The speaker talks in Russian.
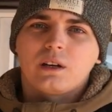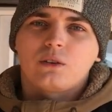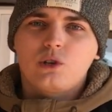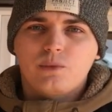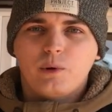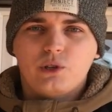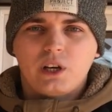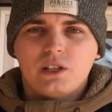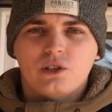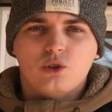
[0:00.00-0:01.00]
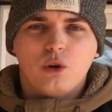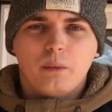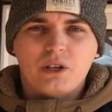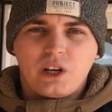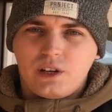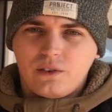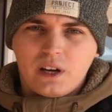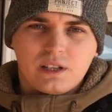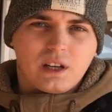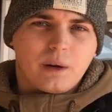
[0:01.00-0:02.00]
А то есть получается, что обращаясь в
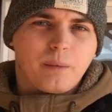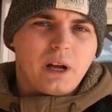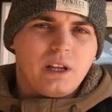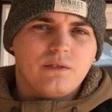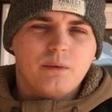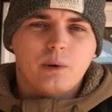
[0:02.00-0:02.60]
разные компании,